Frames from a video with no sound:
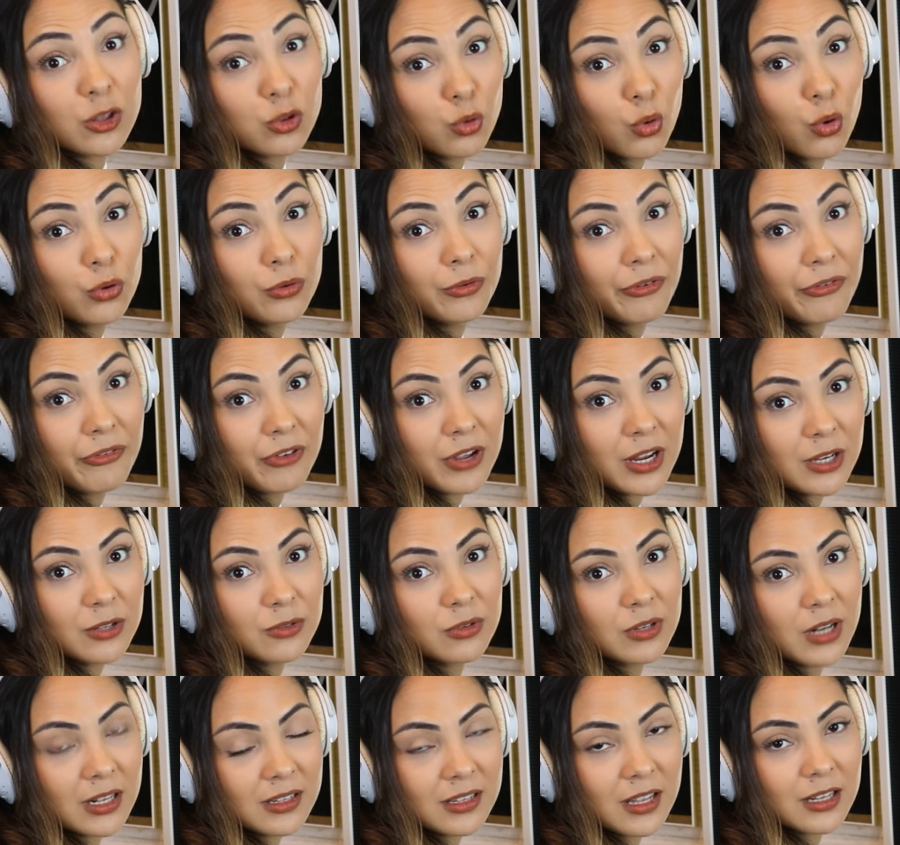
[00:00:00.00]
é todo
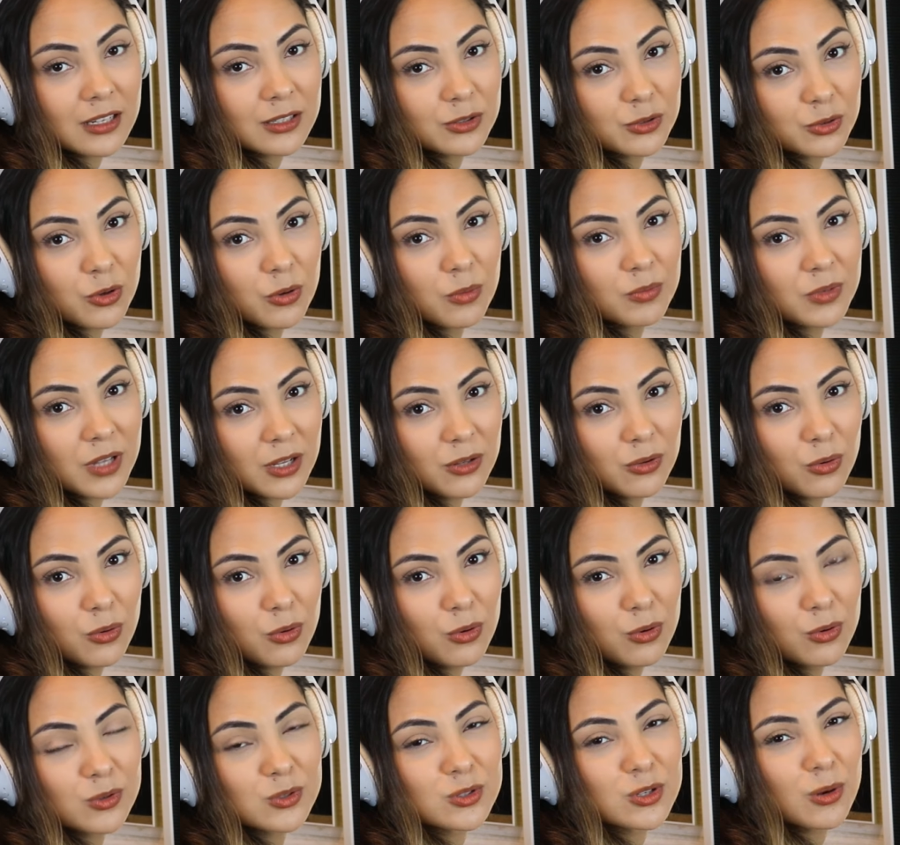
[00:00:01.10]
feito na tela de
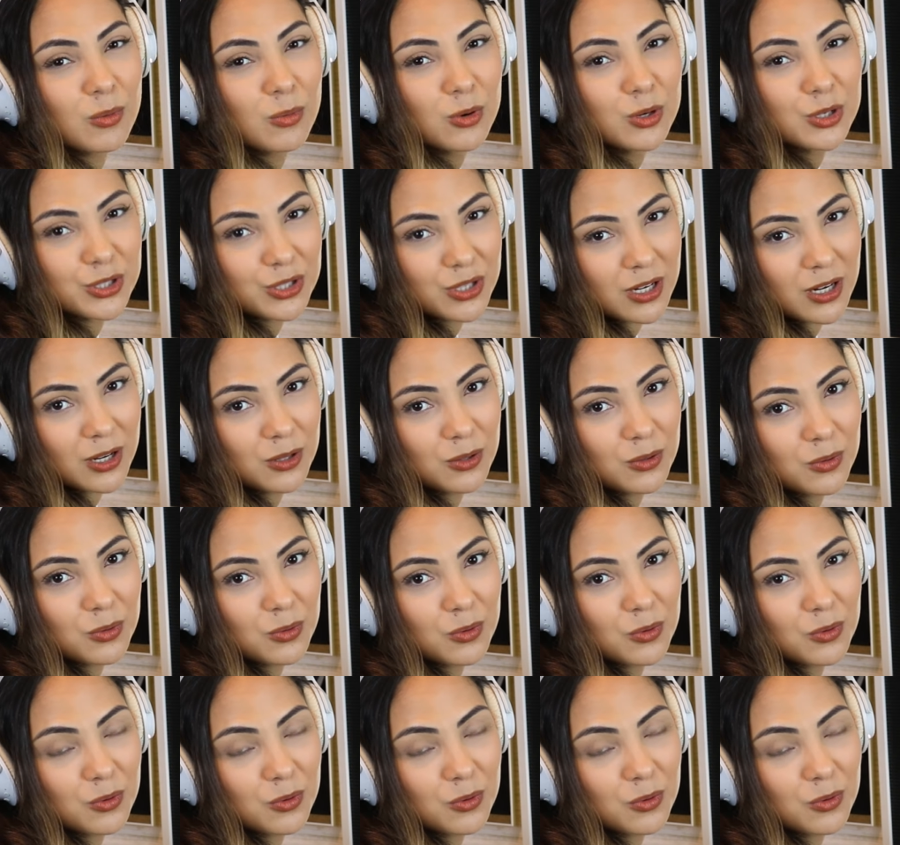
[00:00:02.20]
computador, só mostrando